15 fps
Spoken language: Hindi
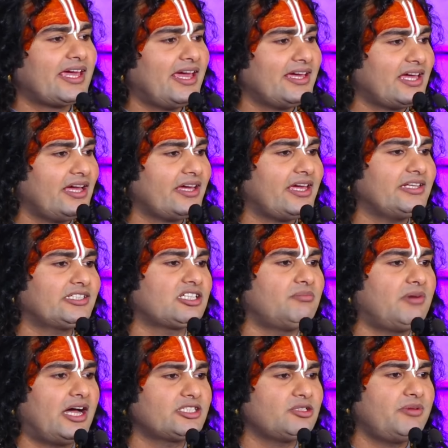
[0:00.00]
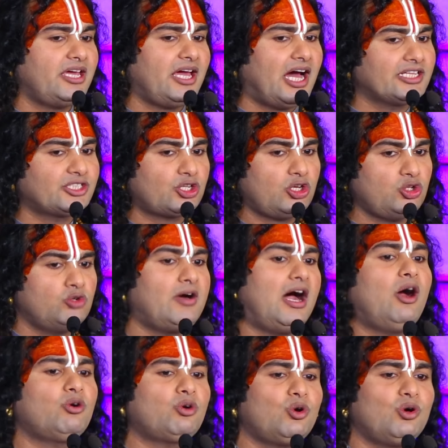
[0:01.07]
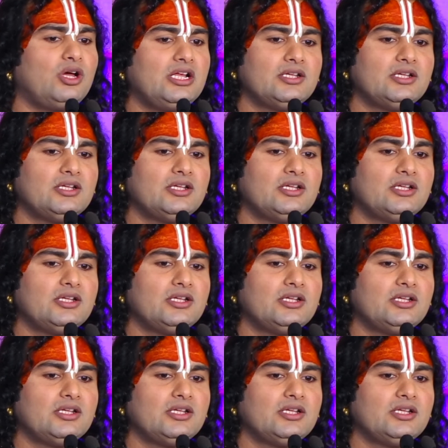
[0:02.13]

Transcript: कह कह के समाज में आज के युवाओं को